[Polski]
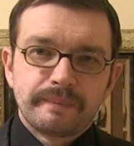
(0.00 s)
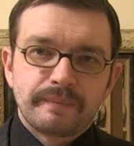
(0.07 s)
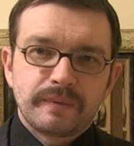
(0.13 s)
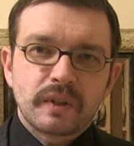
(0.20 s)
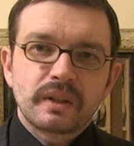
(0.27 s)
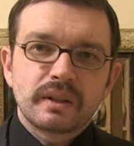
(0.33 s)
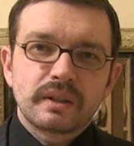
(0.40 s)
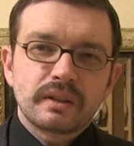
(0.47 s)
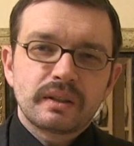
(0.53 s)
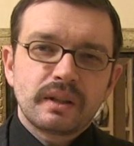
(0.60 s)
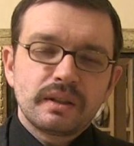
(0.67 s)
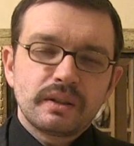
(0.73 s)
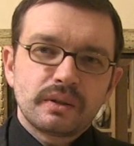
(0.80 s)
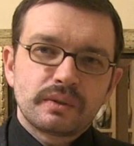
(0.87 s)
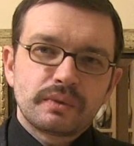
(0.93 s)
No ale
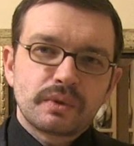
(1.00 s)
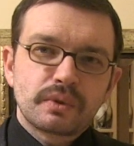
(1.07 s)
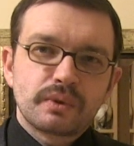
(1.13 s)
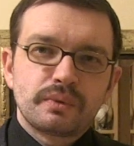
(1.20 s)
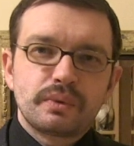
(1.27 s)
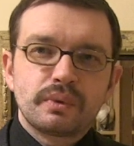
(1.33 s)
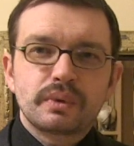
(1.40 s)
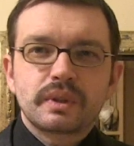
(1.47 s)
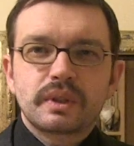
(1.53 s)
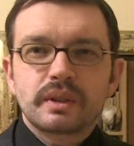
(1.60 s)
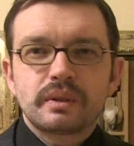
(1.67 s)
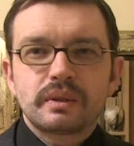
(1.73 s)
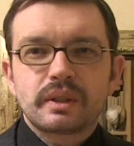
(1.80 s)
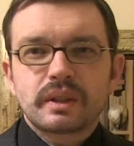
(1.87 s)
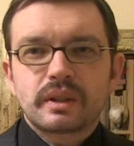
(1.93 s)
generalnie otworzył furtkę
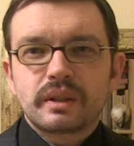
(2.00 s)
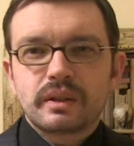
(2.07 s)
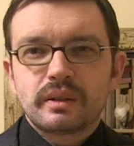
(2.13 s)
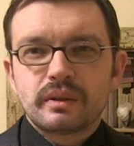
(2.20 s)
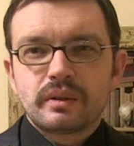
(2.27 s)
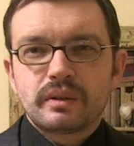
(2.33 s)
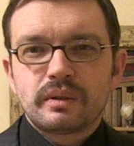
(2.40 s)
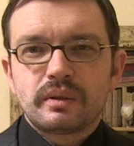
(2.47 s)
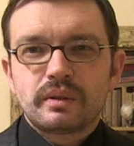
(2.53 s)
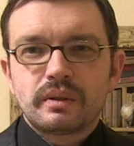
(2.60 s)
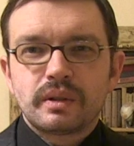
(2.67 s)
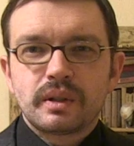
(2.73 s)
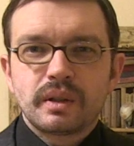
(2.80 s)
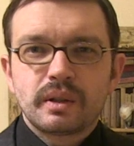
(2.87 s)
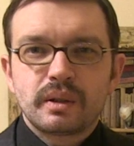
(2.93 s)
do takiego
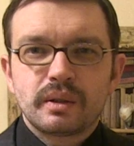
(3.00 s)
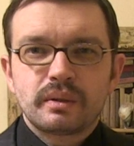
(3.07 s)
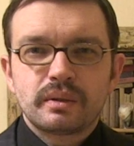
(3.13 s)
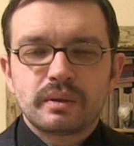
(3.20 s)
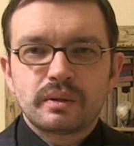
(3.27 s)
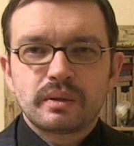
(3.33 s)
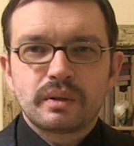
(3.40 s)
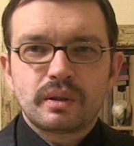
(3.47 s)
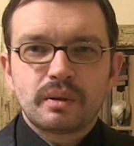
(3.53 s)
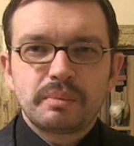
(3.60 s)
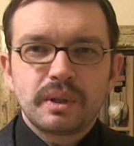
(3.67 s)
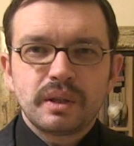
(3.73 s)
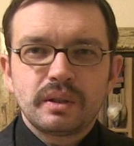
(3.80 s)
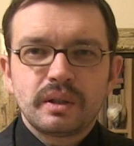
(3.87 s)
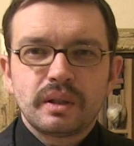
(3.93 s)
e,
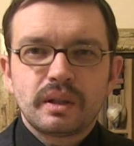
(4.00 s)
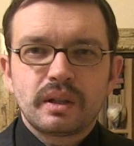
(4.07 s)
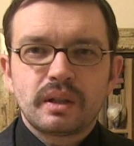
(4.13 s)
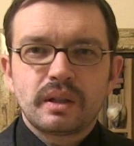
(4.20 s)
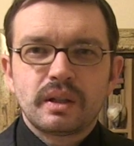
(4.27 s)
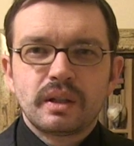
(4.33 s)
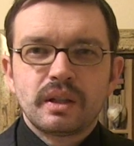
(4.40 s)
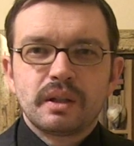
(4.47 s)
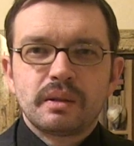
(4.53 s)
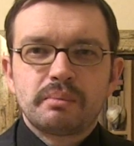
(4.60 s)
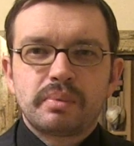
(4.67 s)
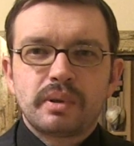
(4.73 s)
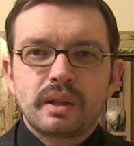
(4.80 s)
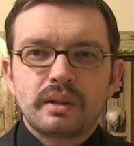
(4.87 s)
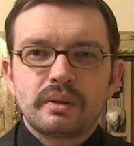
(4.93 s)
robienia
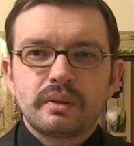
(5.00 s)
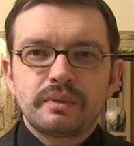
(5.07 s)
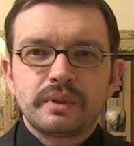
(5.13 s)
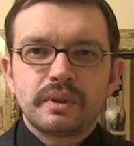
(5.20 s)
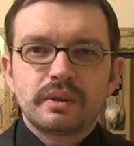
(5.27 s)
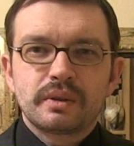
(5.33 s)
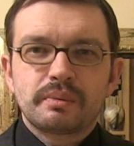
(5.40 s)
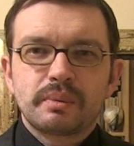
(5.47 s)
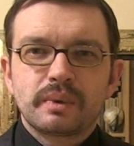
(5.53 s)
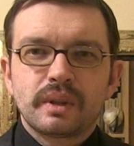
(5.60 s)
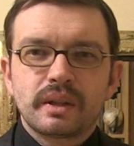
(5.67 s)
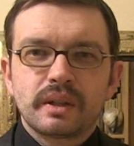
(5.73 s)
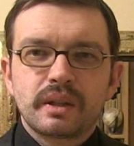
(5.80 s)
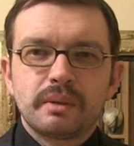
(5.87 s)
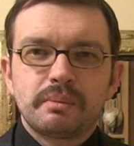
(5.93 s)
planowej
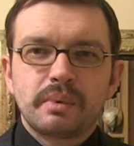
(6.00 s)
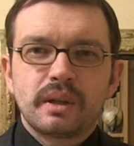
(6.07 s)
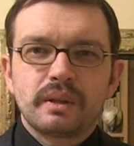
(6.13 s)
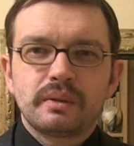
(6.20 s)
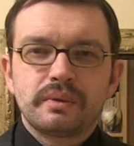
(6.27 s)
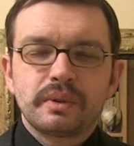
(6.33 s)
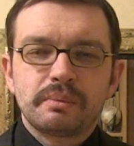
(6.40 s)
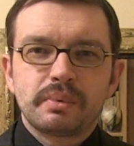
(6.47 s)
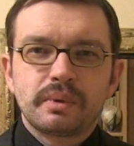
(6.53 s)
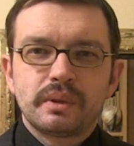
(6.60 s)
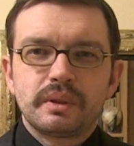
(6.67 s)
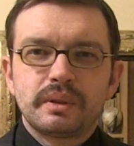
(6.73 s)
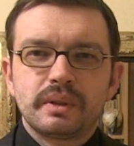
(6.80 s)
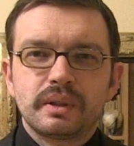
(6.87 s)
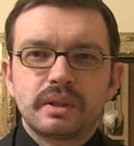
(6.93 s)
gospodarki i planowej
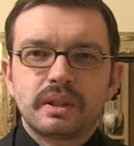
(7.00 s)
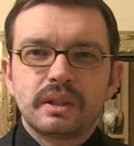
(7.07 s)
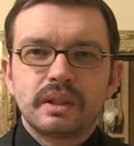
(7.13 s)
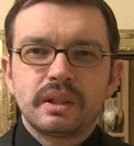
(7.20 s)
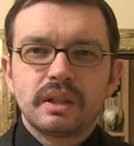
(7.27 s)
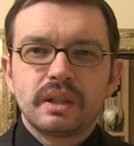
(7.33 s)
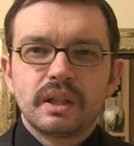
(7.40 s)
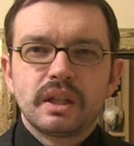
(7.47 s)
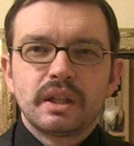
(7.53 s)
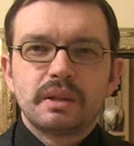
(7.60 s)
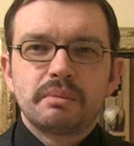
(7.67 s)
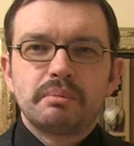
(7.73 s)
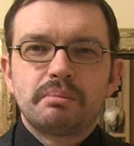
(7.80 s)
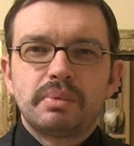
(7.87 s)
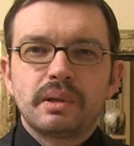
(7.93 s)
polityki
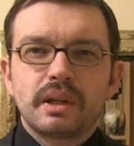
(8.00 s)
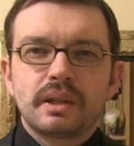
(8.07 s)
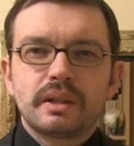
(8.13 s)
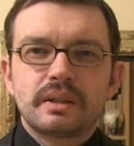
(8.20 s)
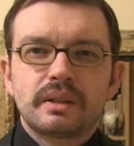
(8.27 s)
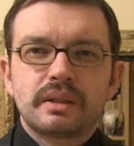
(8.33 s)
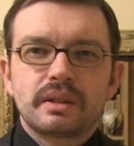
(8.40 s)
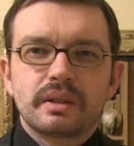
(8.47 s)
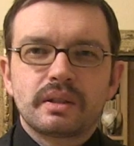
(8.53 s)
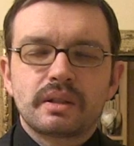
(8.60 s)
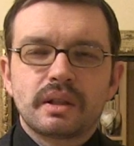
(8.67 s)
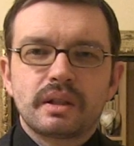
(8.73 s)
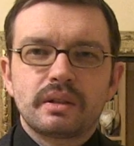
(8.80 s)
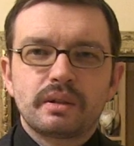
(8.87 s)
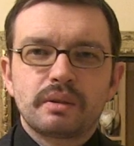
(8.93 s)
bez
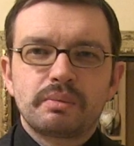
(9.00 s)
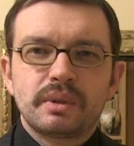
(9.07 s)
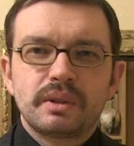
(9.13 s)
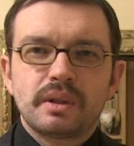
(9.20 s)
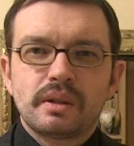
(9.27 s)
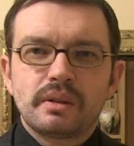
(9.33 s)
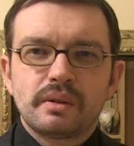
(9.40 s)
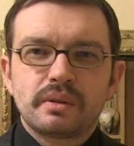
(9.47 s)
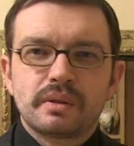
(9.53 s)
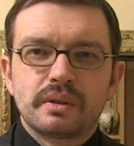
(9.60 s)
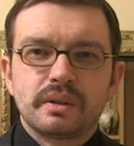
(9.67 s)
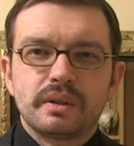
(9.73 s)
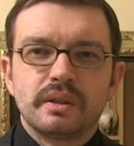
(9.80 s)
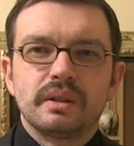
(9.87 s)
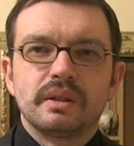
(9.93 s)
żadnej
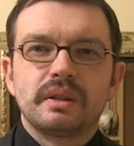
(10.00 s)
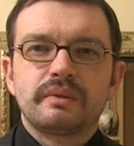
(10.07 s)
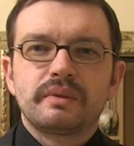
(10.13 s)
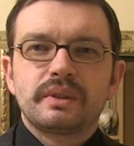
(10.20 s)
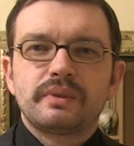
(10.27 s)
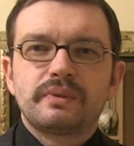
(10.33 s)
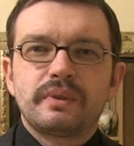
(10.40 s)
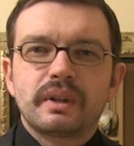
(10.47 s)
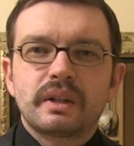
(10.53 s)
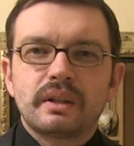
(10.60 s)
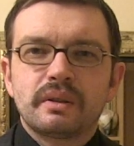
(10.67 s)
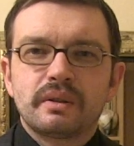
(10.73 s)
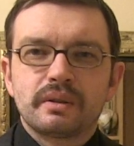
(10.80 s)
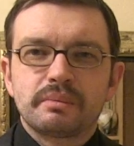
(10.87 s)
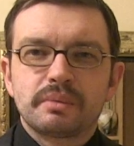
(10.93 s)
odpowiedzialności. Nawet
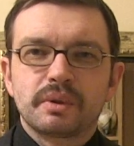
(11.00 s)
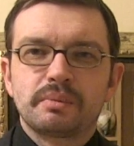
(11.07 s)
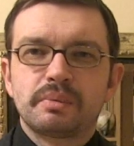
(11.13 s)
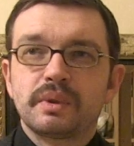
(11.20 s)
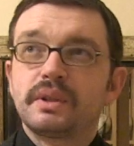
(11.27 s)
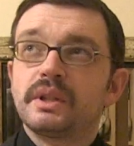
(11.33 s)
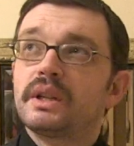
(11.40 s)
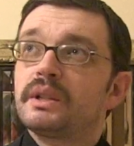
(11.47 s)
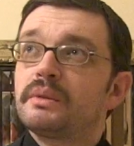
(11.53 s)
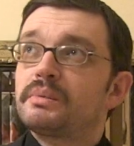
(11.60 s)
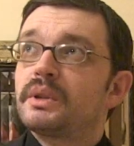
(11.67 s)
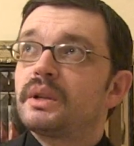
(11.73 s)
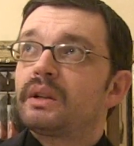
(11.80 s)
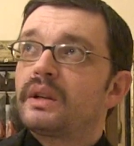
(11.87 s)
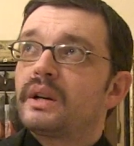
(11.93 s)
faraon był odpowiedzialny
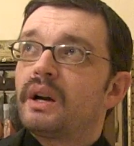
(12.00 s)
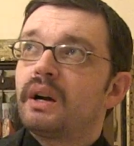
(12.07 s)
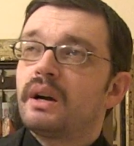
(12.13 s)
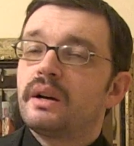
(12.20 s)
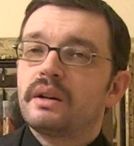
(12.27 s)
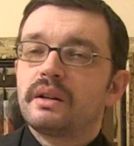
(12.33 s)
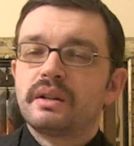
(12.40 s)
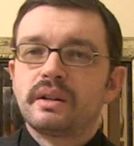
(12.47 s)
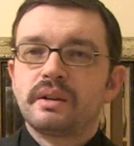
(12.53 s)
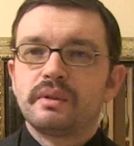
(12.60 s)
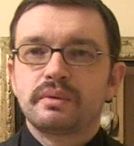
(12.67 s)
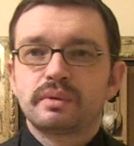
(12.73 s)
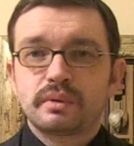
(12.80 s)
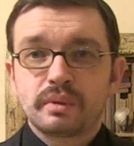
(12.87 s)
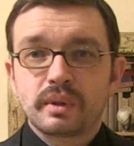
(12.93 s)
przed Ra,
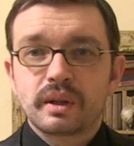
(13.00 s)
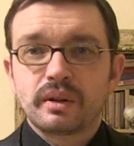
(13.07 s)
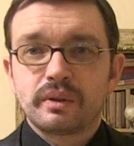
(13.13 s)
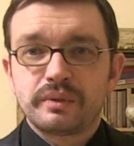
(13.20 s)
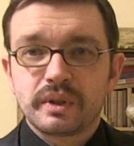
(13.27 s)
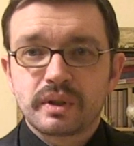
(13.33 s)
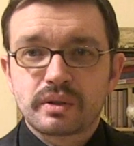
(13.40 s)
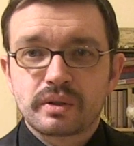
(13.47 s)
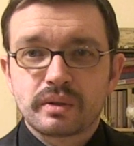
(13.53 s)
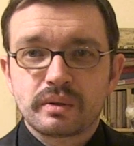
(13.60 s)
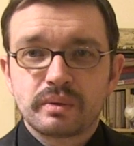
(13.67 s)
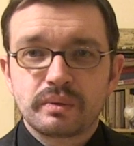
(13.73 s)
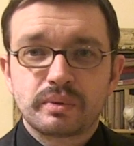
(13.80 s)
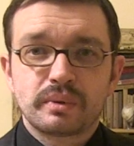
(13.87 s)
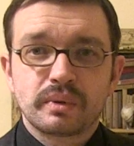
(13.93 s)
którego wierzył
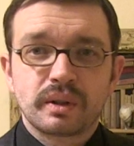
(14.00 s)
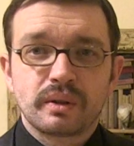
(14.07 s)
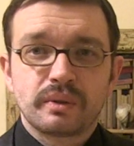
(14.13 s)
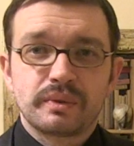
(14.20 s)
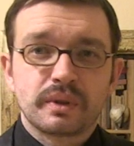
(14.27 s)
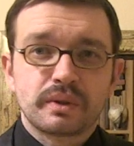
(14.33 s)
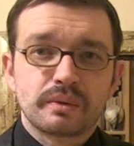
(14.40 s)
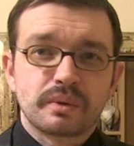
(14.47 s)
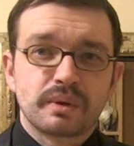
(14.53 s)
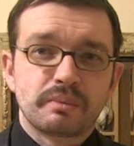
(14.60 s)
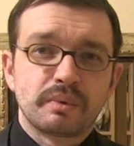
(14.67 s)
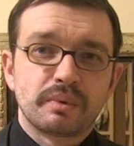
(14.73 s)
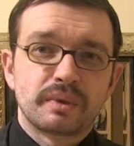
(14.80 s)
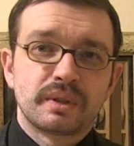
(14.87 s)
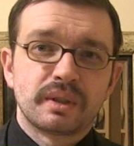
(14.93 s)
i w którego wierzył, że
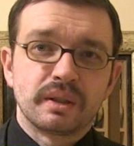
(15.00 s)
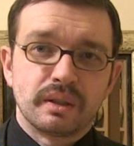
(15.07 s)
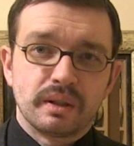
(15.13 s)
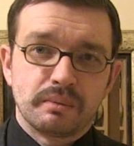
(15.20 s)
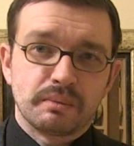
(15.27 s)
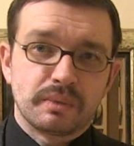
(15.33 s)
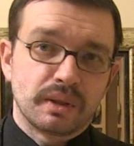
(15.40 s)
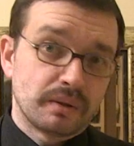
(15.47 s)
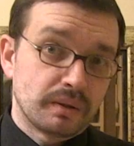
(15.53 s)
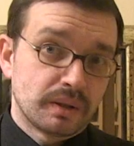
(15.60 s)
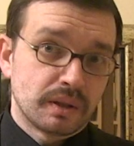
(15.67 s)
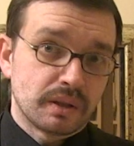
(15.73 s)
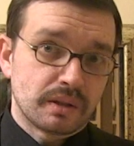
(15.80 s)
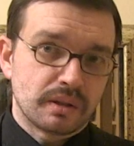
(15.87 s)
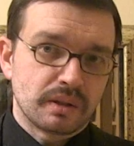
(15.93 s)
był synem,
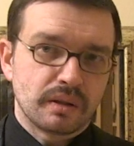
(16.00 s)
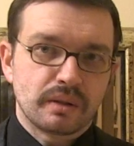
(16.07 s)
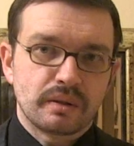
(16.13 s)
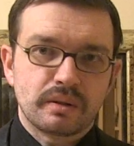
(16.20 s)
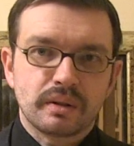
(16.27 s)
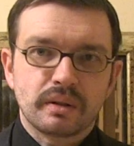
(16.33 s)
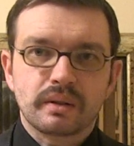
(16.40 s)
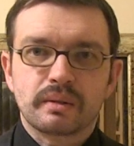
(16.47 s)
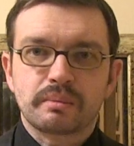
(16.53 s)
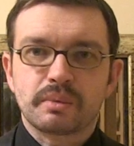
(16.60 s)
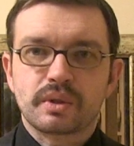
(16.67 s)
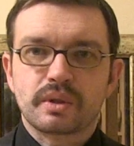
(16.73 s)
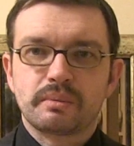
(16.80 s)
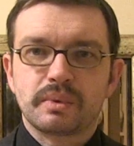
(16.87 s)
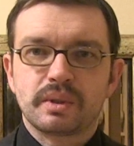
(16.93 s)
teoretycznie. Tak?
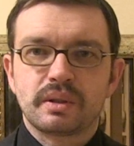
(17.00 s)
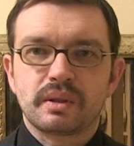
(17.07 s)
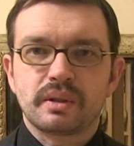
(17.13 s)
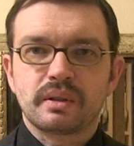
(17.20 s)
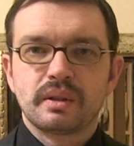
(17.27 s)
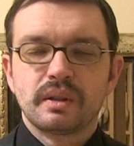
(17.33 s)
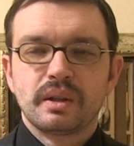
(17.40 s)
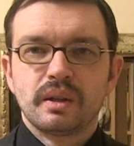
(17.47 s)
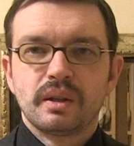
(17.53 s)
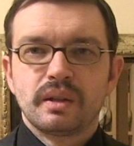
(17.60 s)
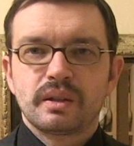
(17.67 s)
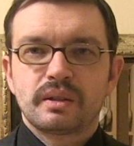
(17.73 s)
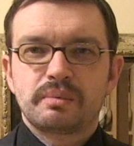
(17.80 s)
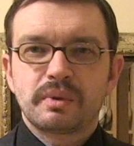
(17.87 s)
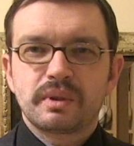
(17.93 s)
Możemy się
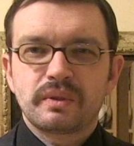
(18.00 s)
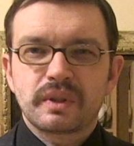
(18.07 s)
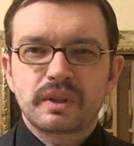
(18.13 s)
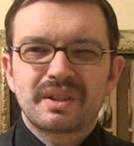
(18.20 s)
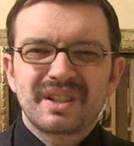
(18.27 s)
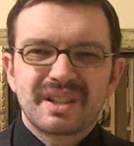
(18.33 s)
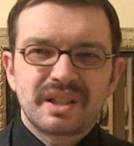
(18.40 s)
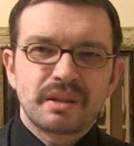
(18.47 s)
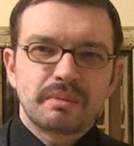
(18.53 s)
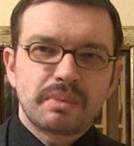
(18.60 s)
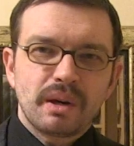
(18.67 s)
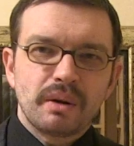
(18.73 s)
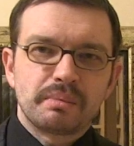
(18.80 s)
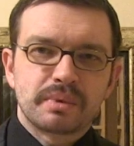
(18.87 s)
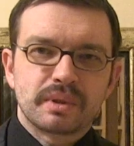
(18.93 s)
spodziewać, że się
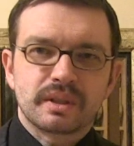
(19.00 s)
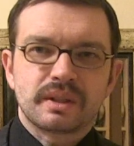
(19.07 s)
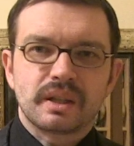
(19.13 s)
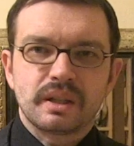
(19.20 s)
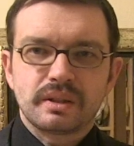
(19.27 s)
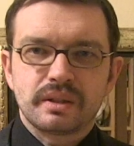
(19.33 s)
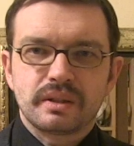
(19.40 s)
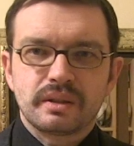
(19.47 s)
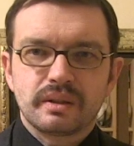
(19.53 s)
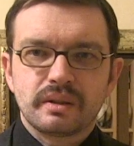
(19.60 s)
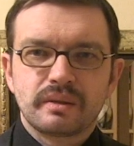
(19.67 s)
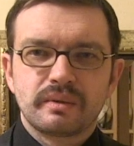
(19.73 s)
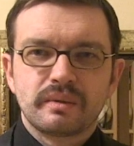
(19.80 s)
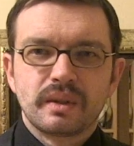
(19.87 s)
bał przesadzić. Nie?